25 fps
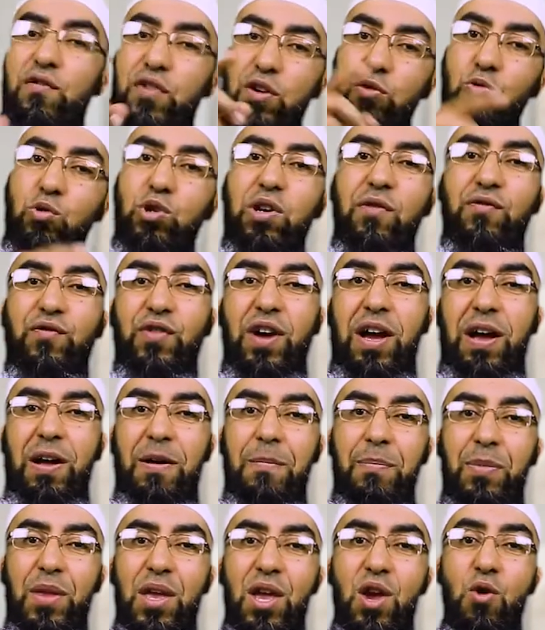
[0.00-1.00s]
فيشفع
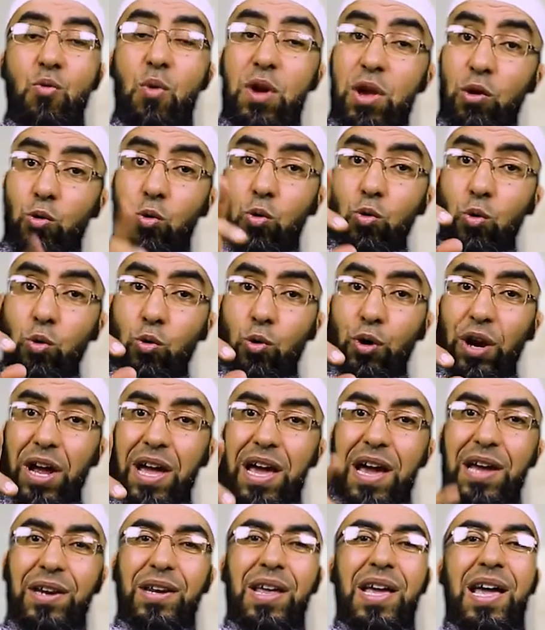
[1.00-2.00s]
ويقول
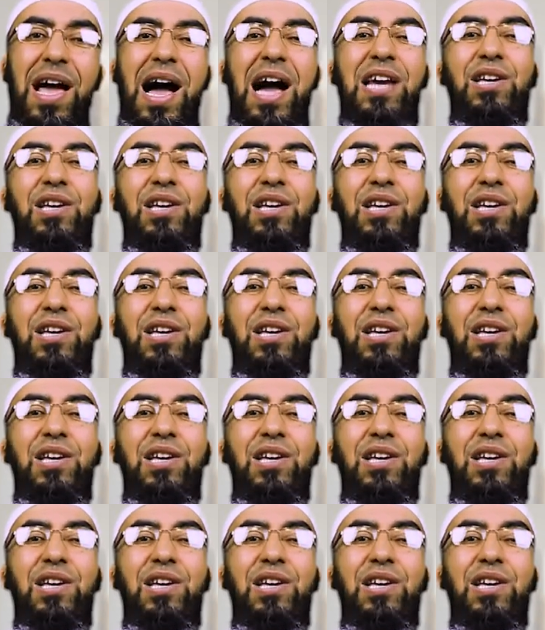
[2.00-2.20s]
القرآن